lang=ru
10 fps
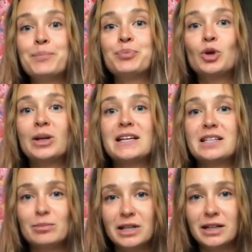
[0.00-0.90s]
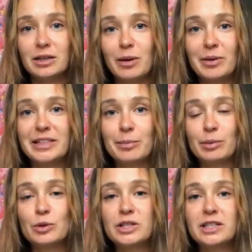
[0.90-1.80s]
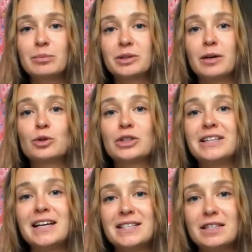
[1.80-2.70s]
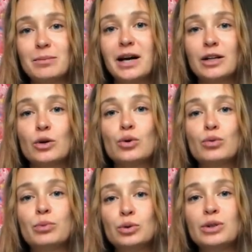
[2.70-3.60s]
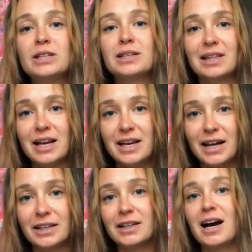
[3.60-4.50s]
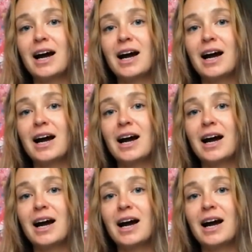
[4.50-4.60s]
но на самом деле этот момент я пропустила, потому что я снимала группу других итальянок,